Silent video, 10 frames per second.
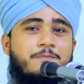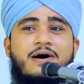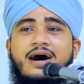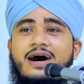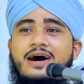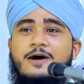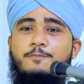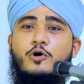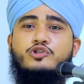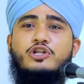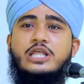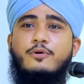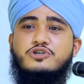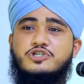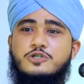বা বদর
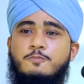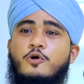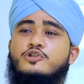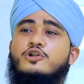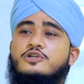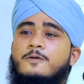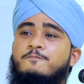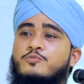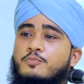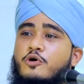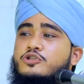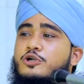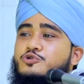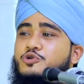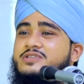দিবস বদর বদর
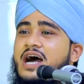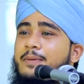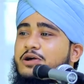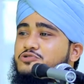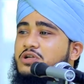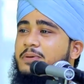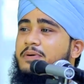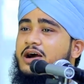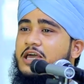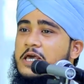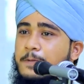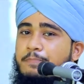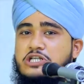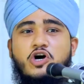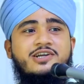যুদ্ধে আমার আসলে বাঘ
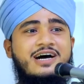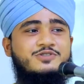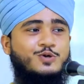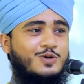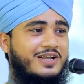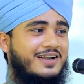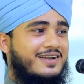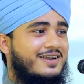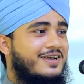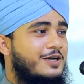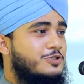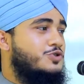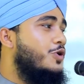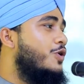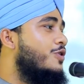বিজয় দান করলেন
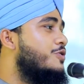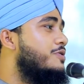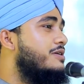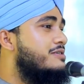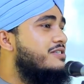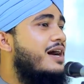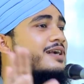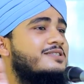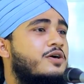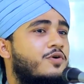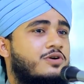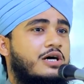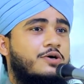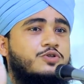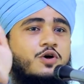তখন সালটা
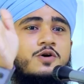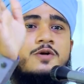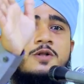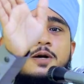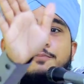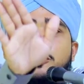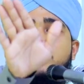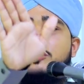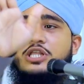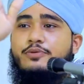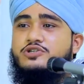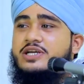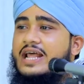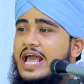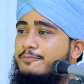গণনা হতো বদর
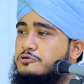দিবসের এক